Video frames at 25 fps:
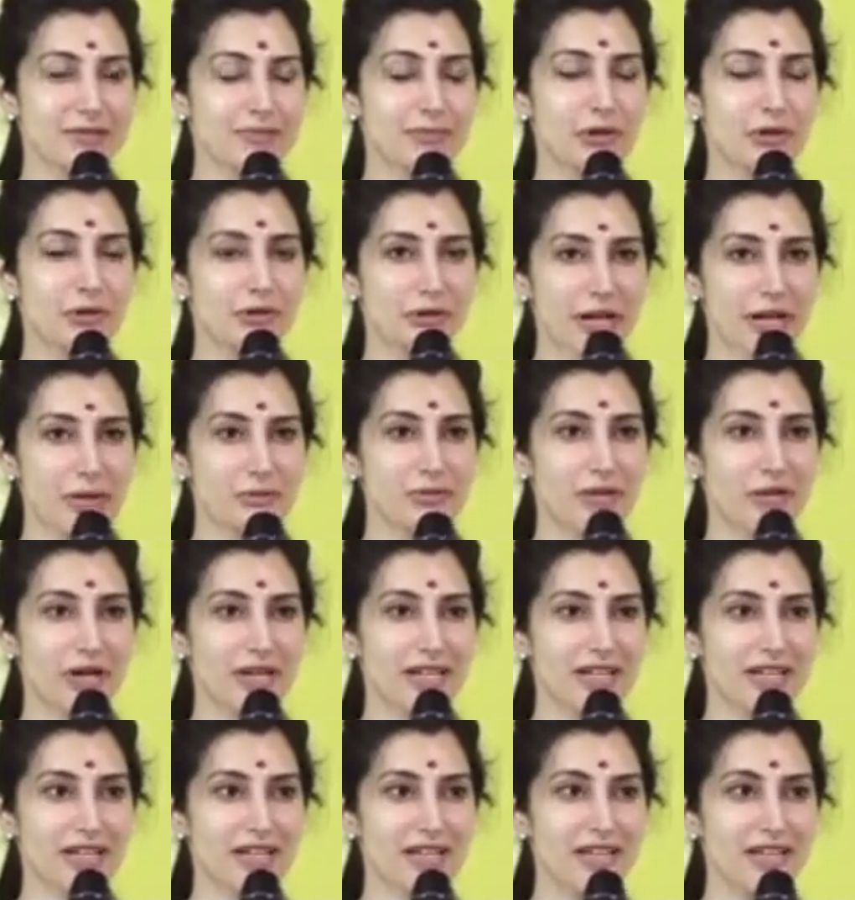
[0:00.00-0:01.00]
ప్రోగ్రాం
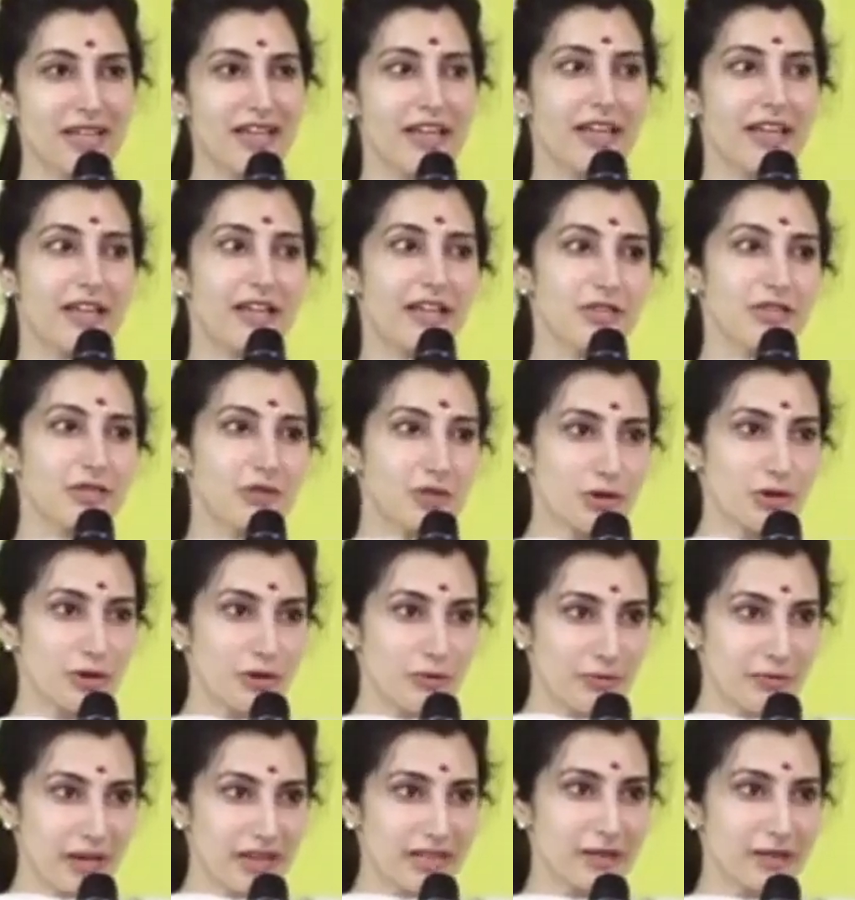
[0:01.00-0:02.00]
ద్వారా ఎంతో
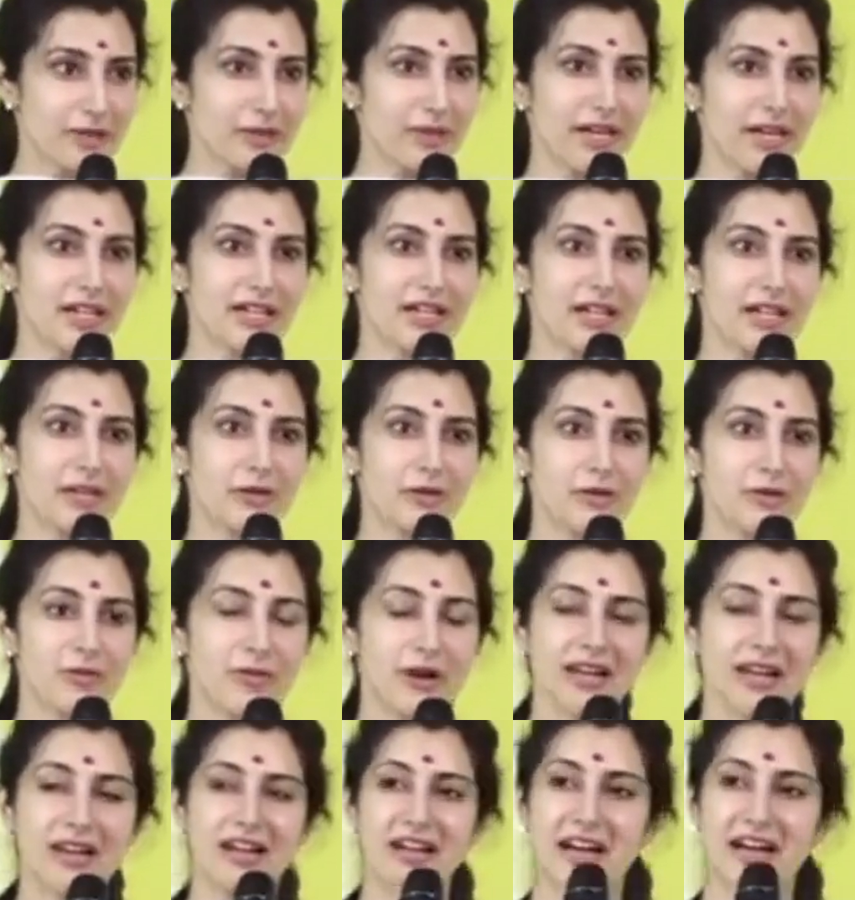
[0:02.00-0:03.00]
మంది మహిళలు
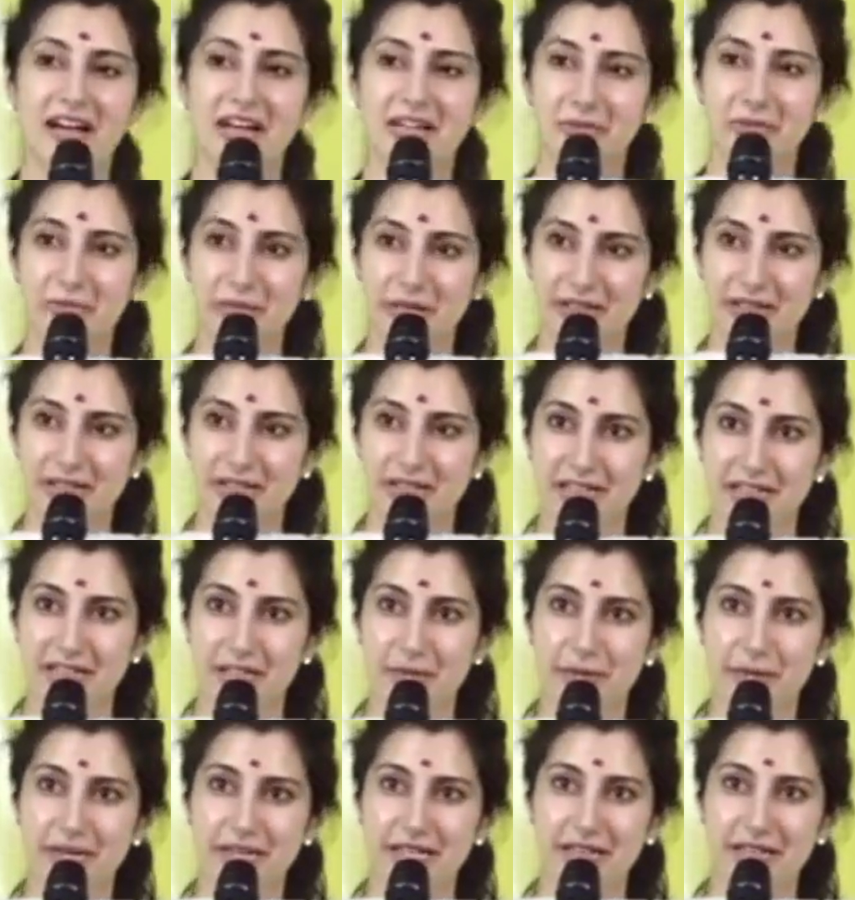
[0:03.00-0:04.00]
వాళ్ళ కాలం మీద
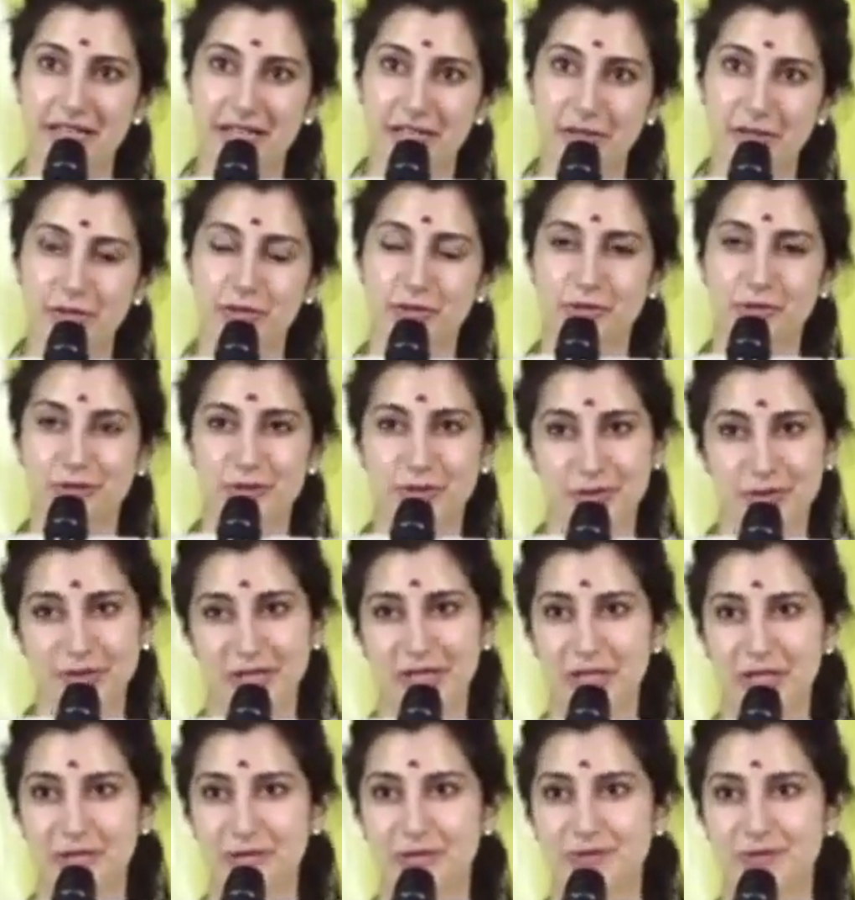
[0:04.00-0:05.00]
నిలబడేటట్టు
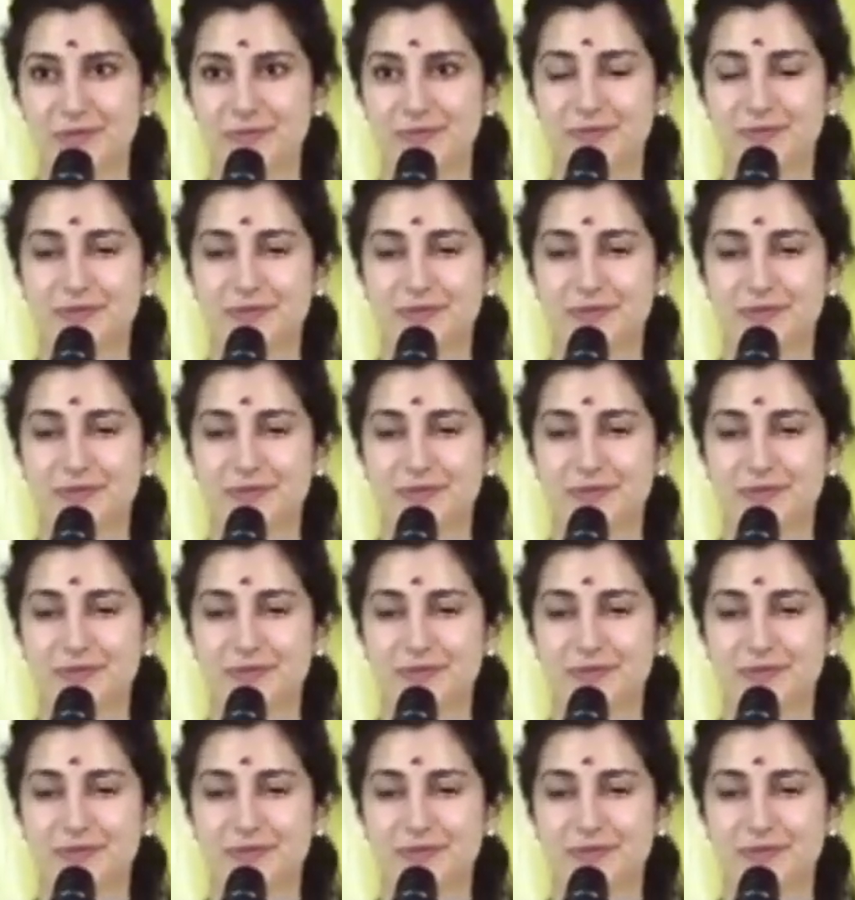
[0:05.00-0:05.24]
చూస్తున్నారు